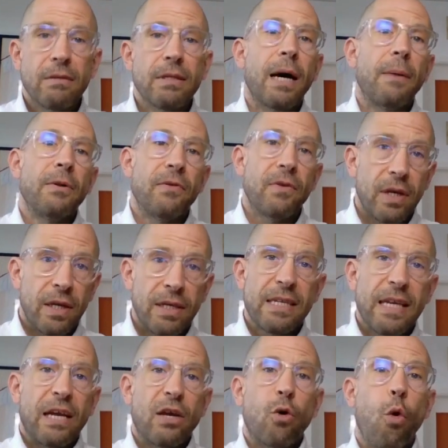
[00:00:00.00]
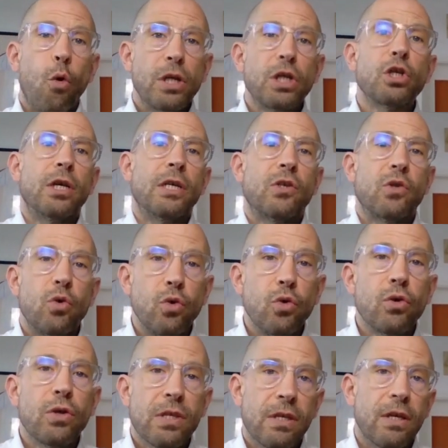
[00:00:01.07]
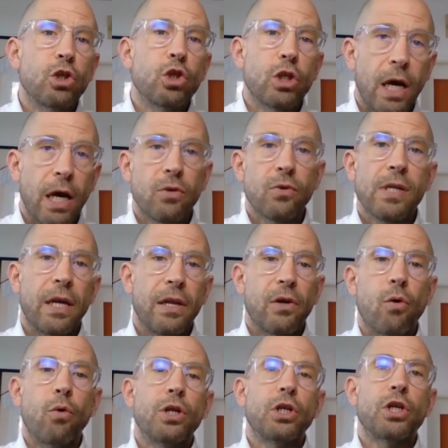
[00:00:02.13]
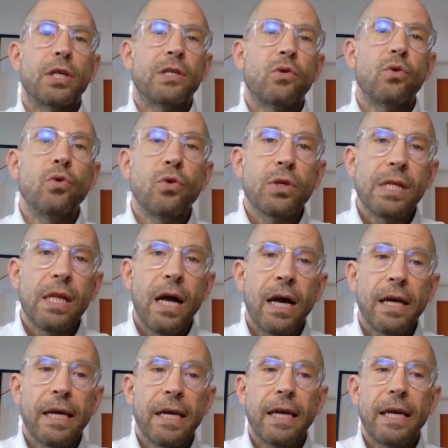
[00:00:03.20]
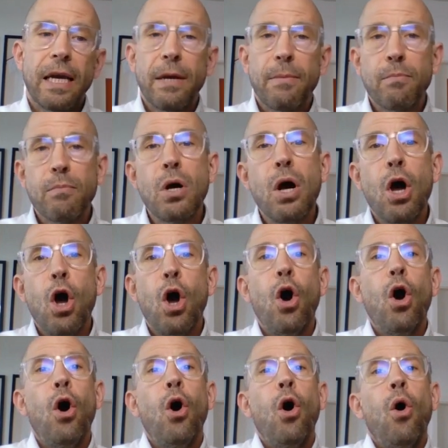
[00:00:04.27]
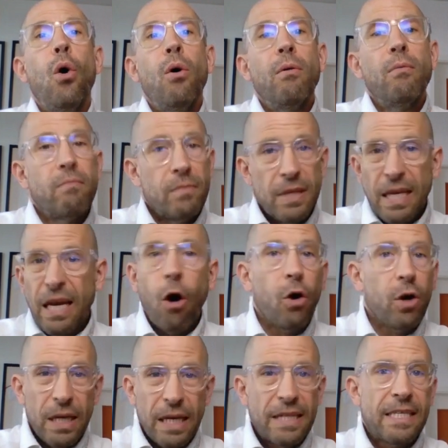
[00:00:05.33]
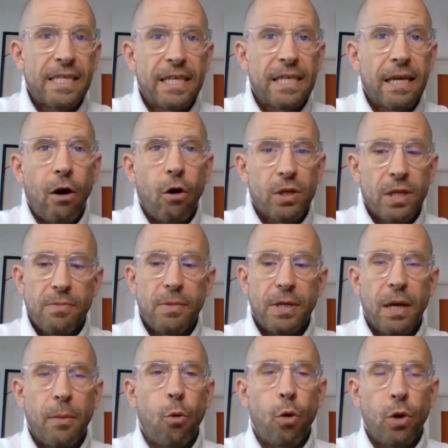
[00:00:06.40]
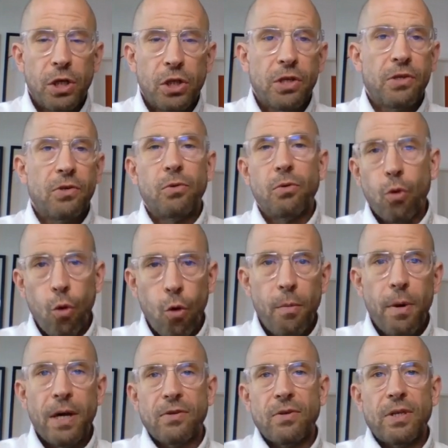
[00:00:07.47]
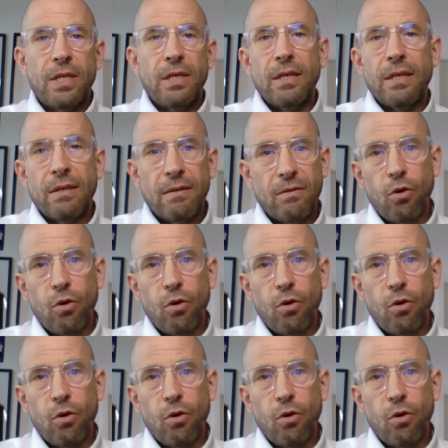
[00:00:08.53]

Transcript: Damit ist ein chronischer Entzündungsstatus, eine chronische Entzündungslage gegeben, die auch letztlich auch das metabolische Syndrom, also die